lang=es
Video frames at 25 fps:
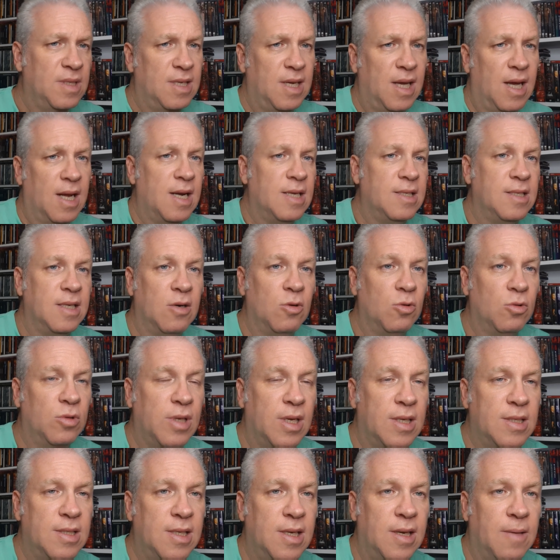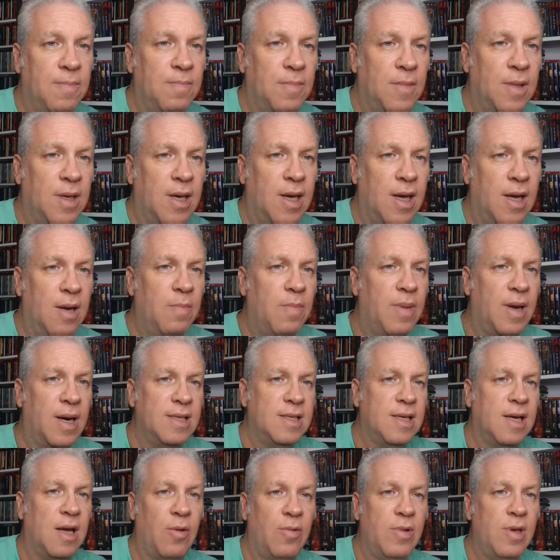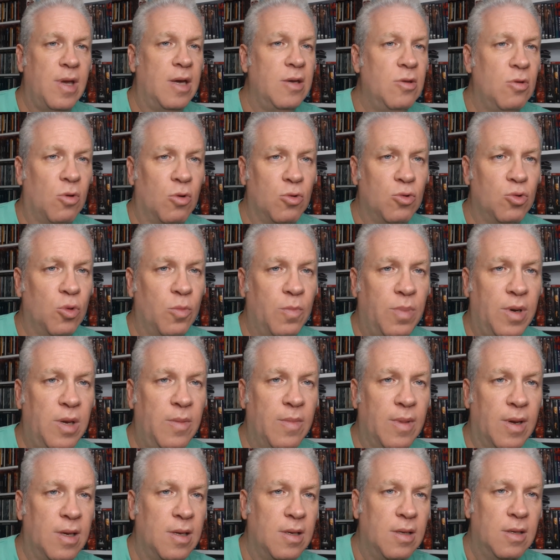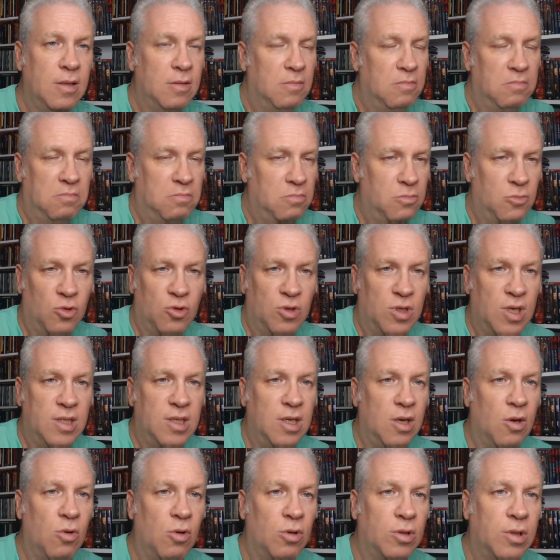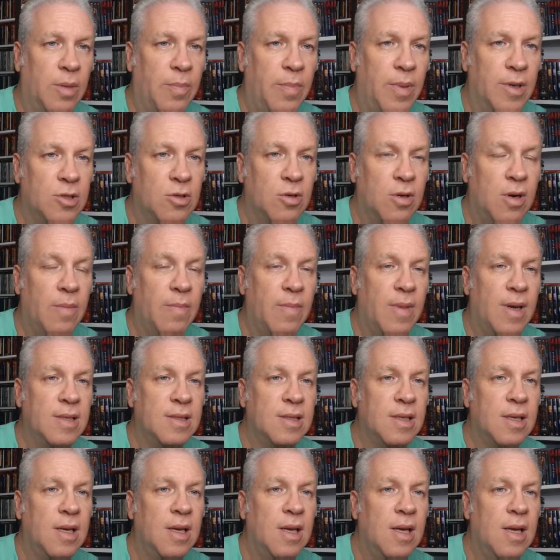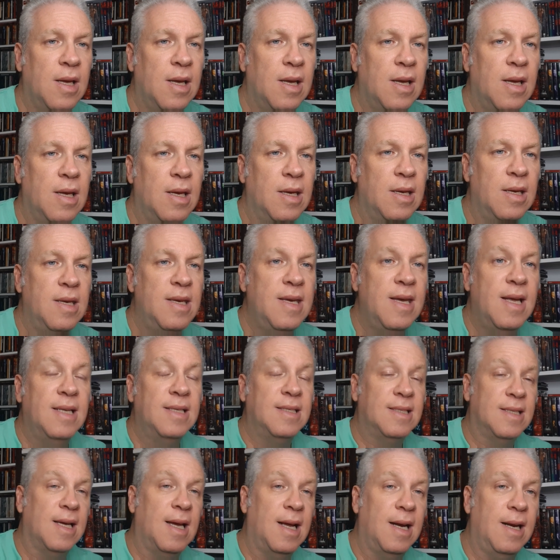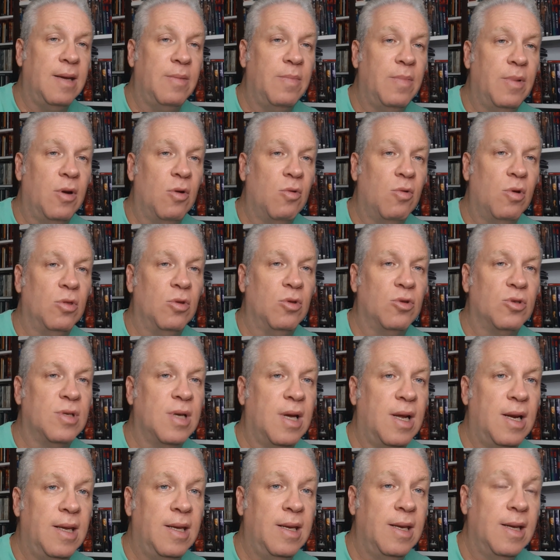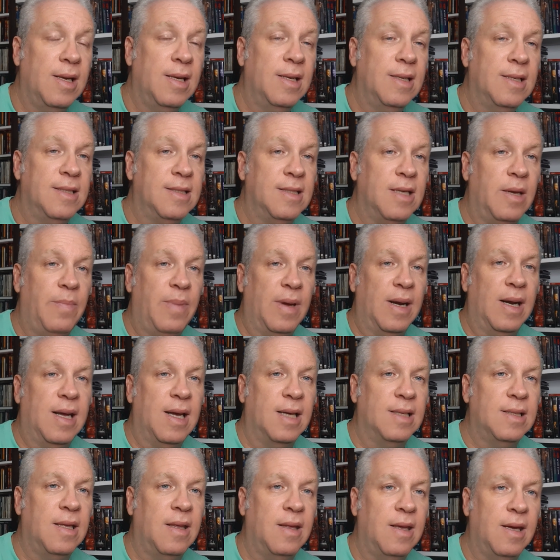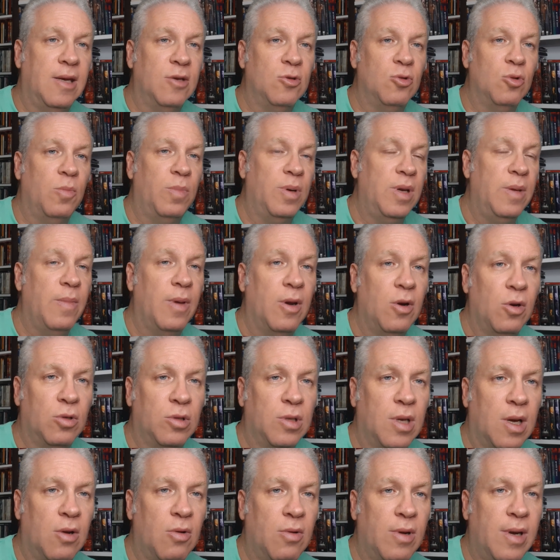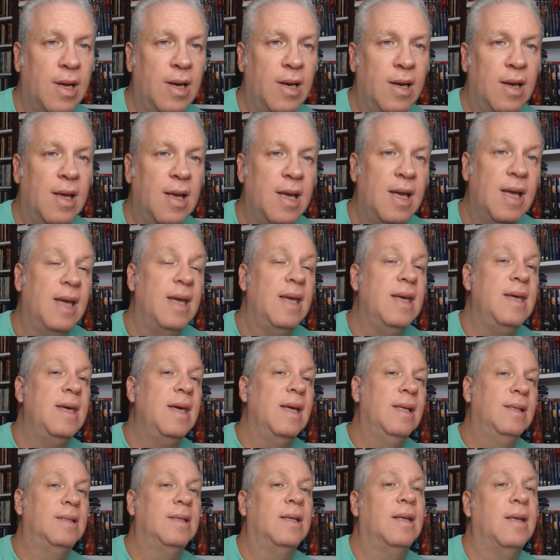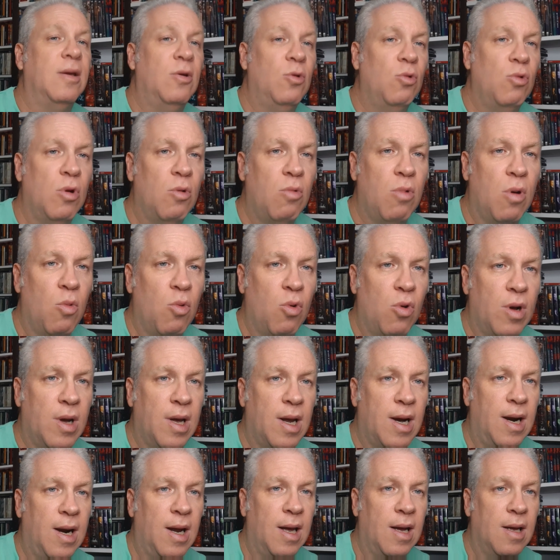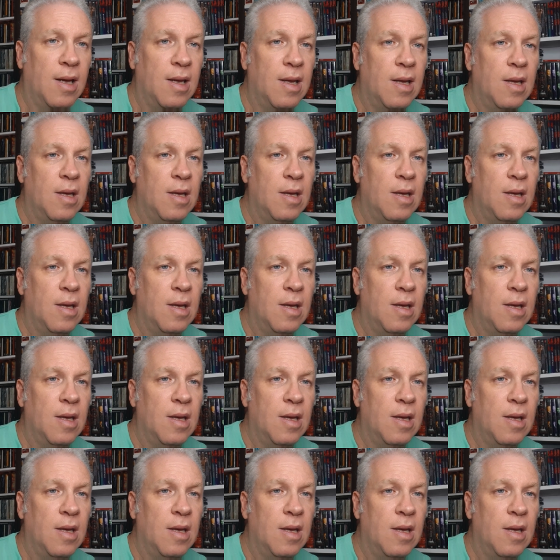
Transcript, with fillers: Se dan las circunstancias que él parece que había ido con su prima, no sé si con otras personas más, y él sale, pero cuando sale se percata de que su prima no está con él y entra de nuevo a buscarla,